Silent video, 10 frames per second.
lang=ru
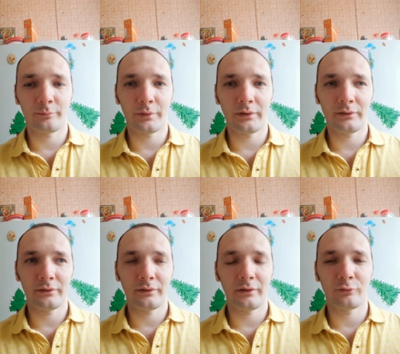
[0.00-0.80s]

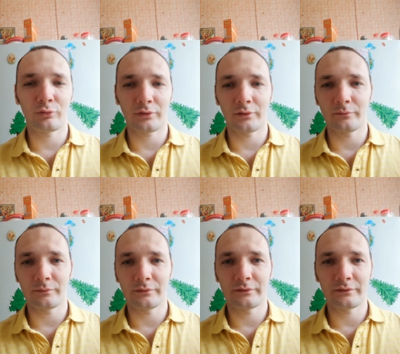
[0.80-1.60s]
при
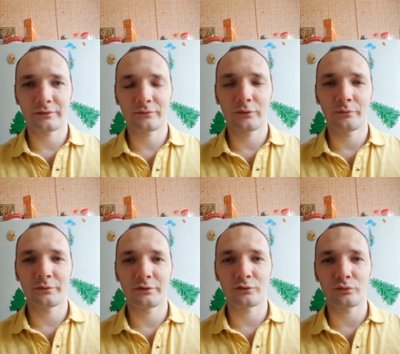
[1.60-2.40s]
рекордном э, своем
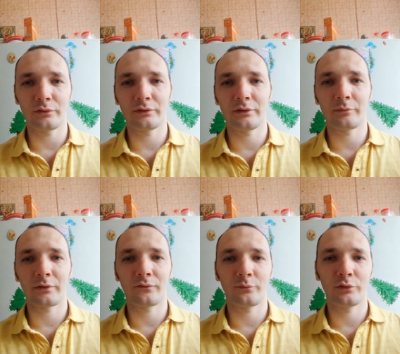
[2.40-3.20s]
сезоне,
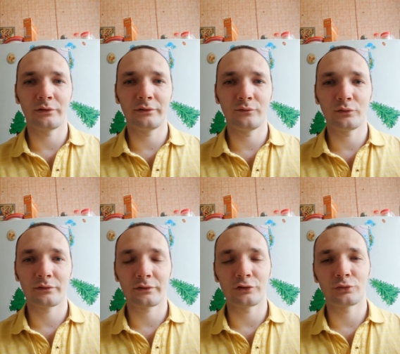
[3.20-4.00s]
набрав более
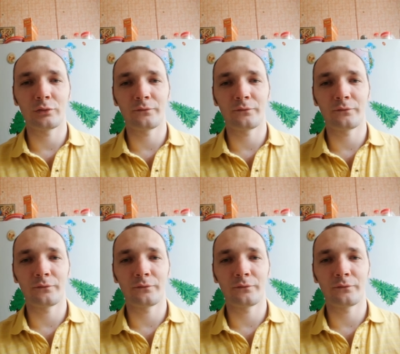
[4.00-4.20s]
90 очков,